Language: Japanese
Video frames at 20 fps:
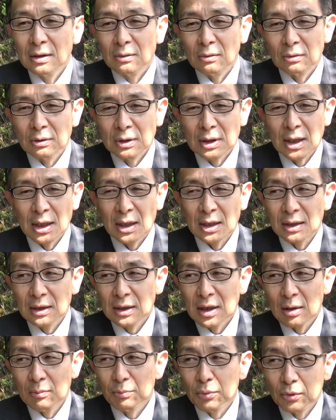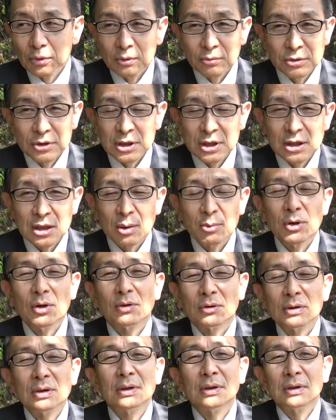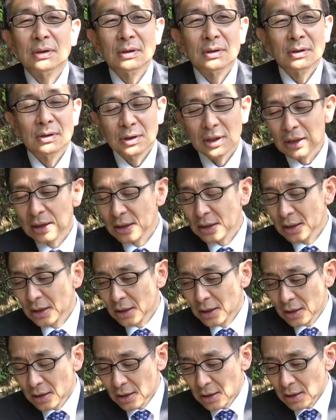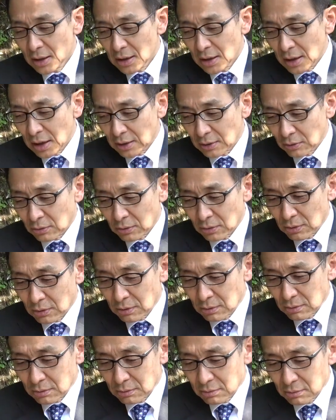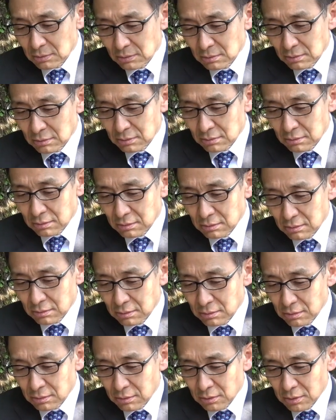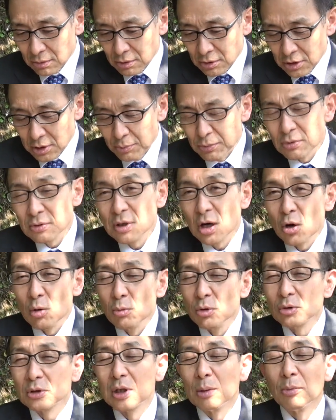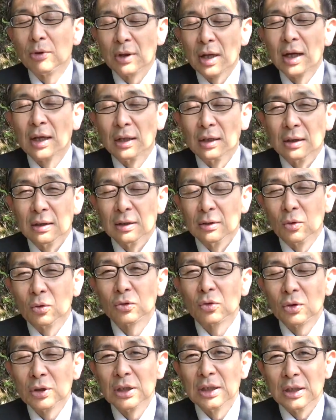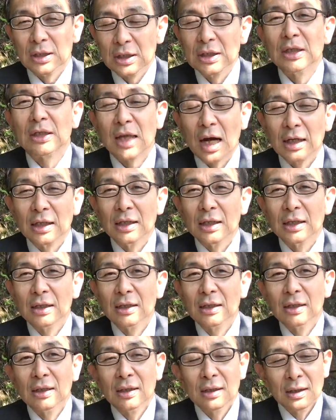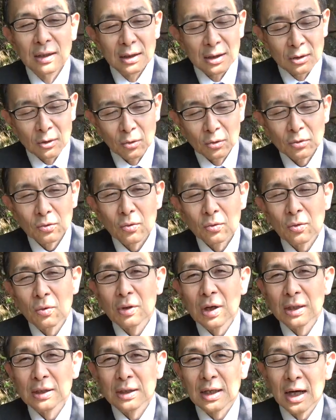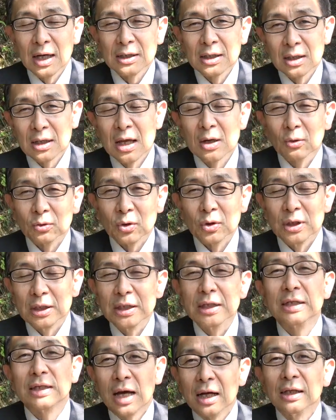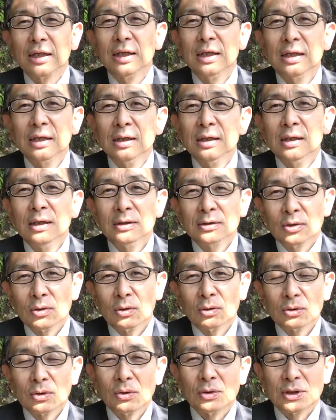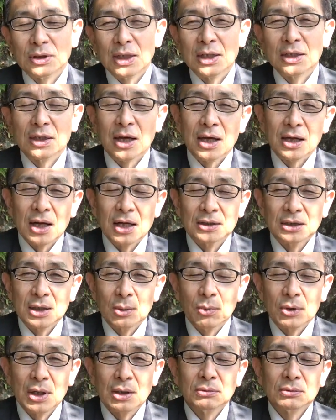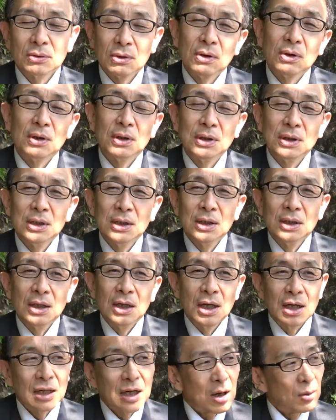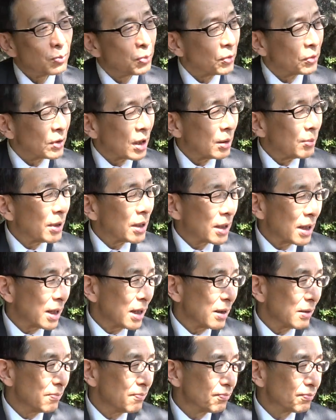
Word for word: こんな漢方の不思議な魅力ぜひあの自分が思ってもないことに聞いたり効能効果に書いてないことに聞いたりそういうことをぜひ体感してもらうと、えー、漢方の幅が